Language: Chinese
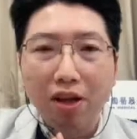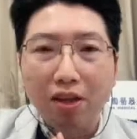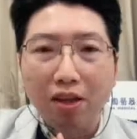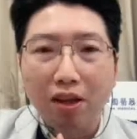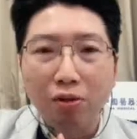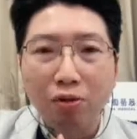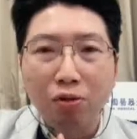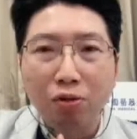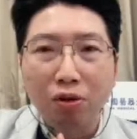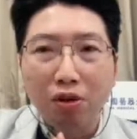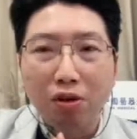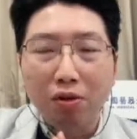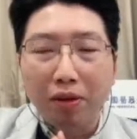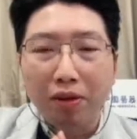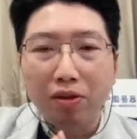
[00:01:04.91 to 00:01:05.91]
那如果
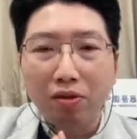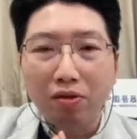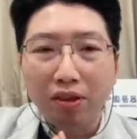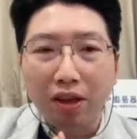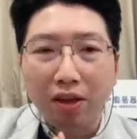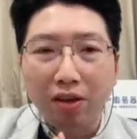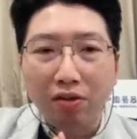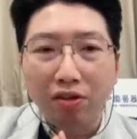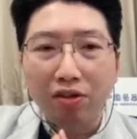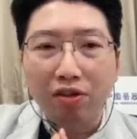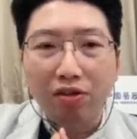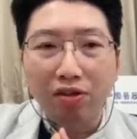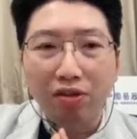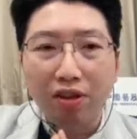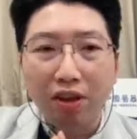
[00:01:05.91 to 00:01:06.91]
说民众想要测
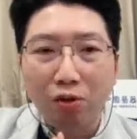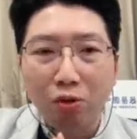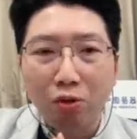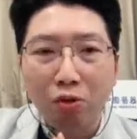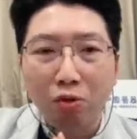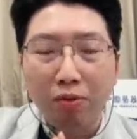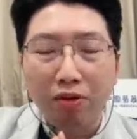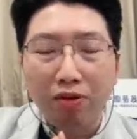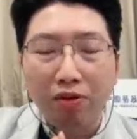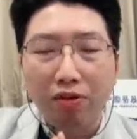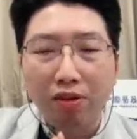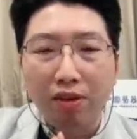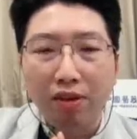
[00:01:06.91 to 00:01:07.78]
试一下，说我们自己